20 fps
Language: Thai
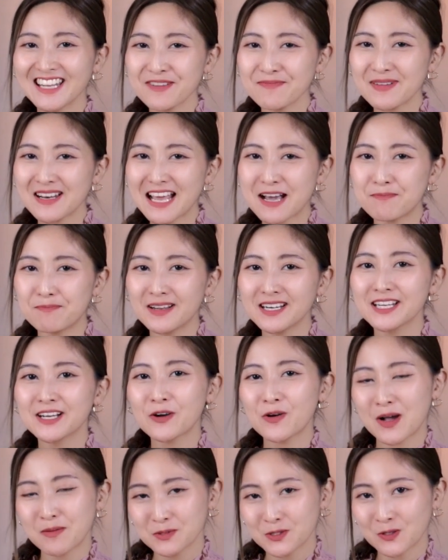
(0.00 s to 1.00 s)
นี่เป็นแอปบันทึ
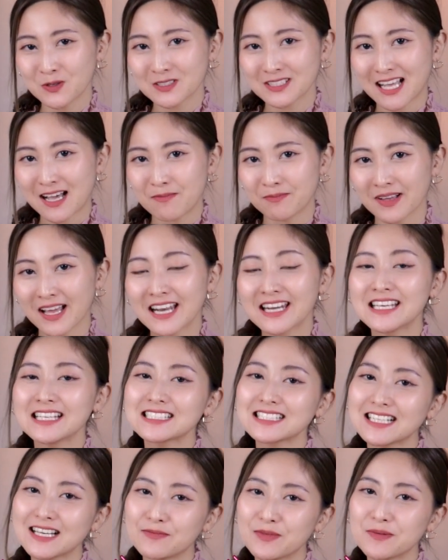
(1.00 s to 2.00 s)
กความทรงจำที่
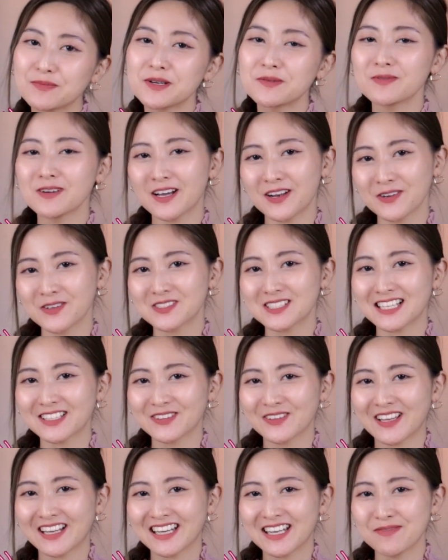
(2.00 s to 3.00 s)
จะทำให้เพื่อนๆ รู้จัก
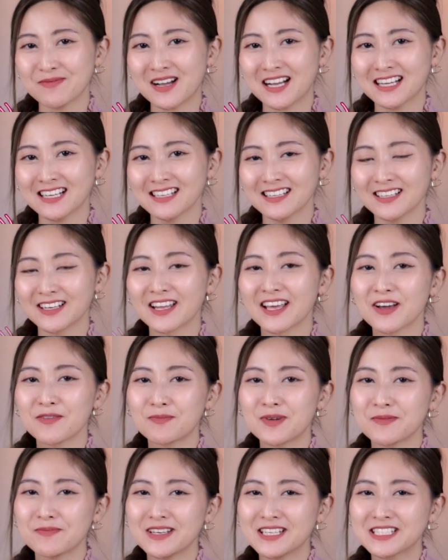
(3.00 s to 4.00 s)
ตัวเองดีมากขึ้น
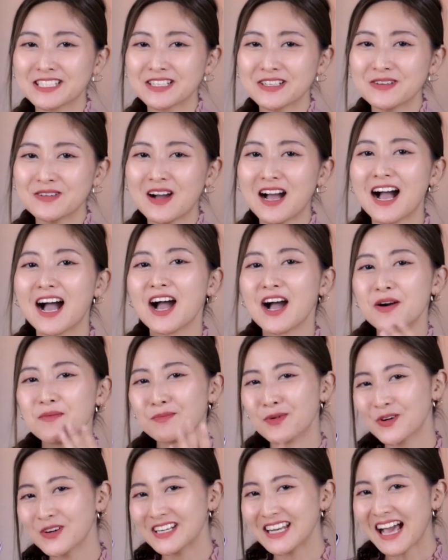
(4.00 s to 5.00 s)
มันมีชื่อว่า
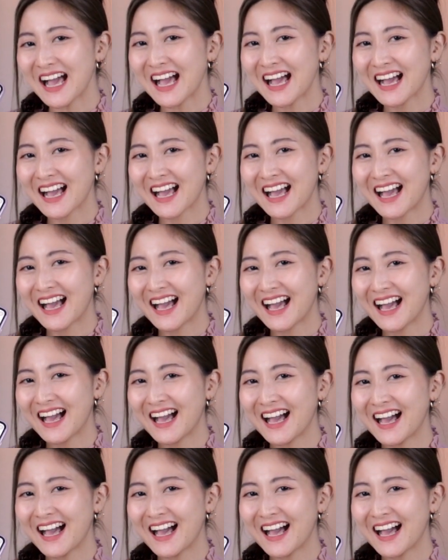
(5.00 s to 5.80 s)
มูด้าค่ะ